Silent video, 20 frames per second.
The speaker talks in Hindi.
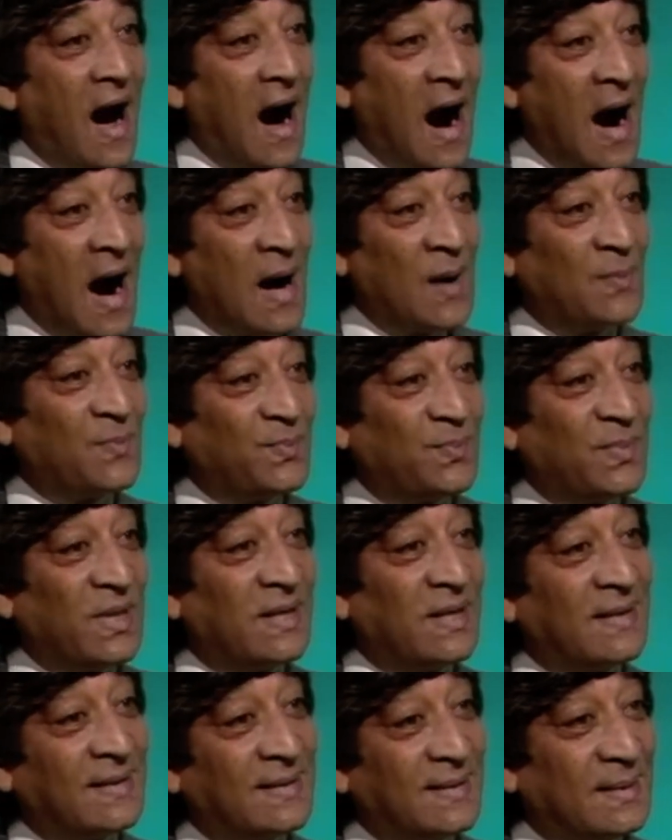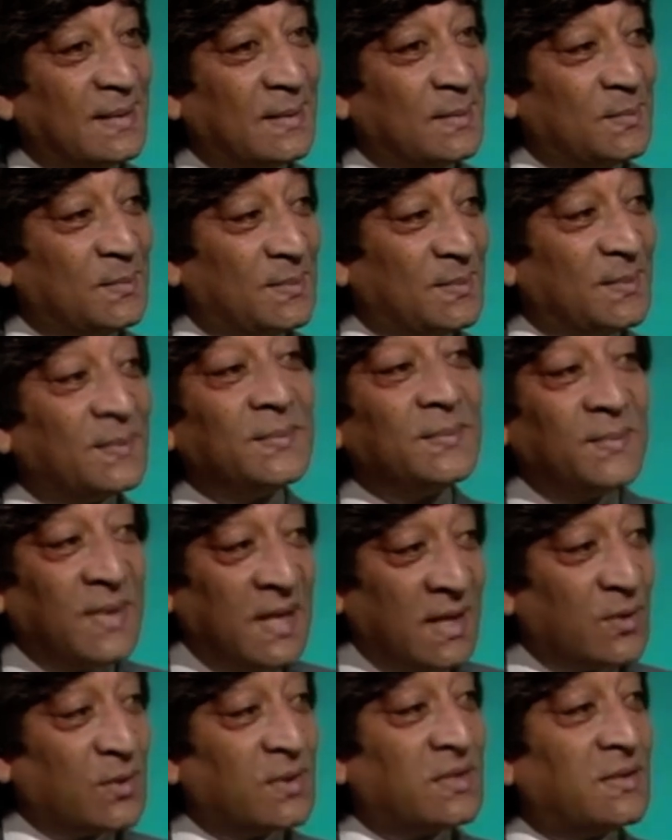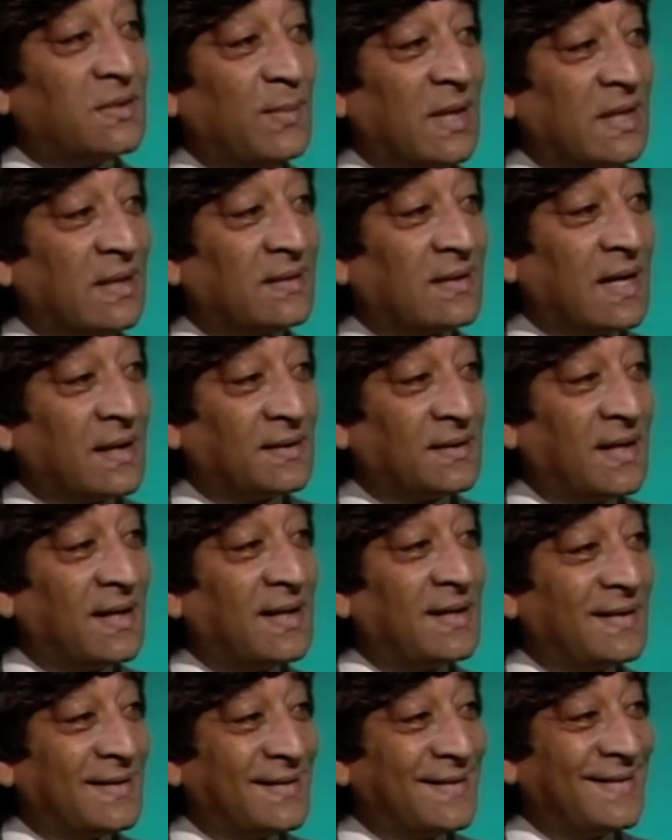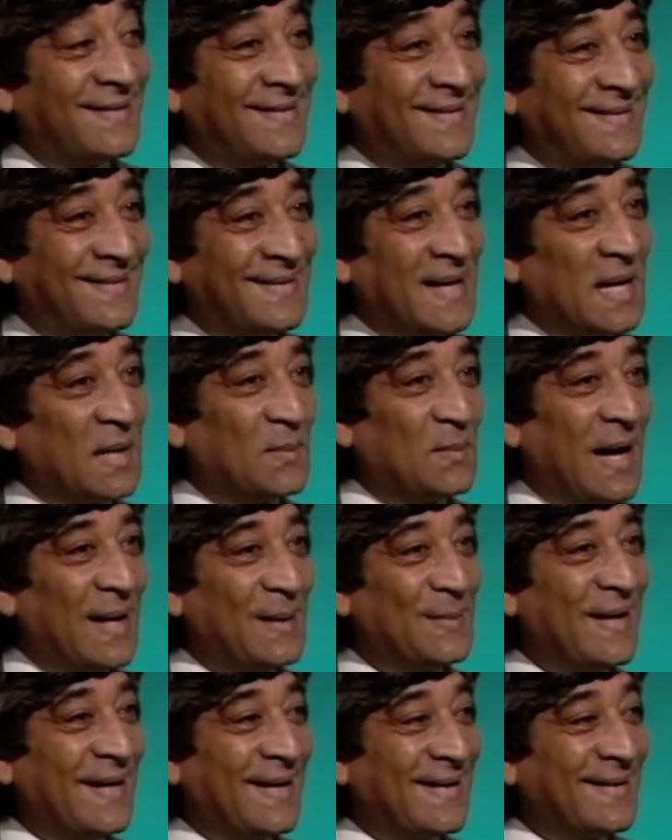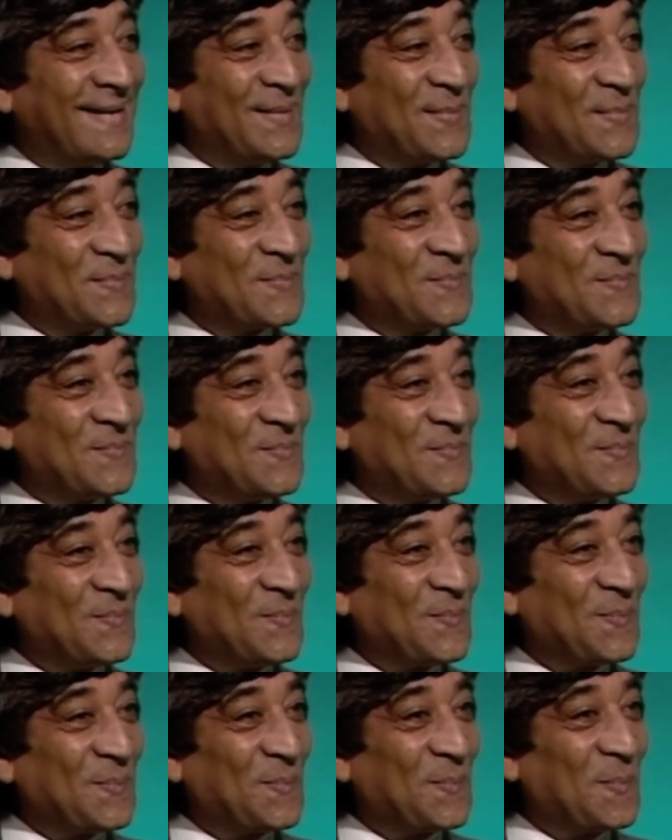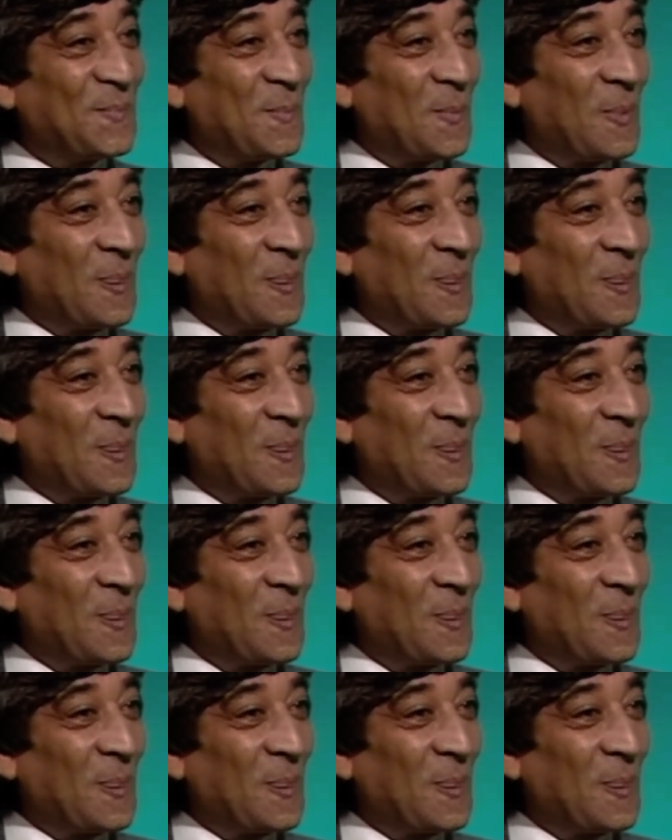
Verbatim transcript: आप भी कुछ मदद करते हैं देखभाल में ये साहब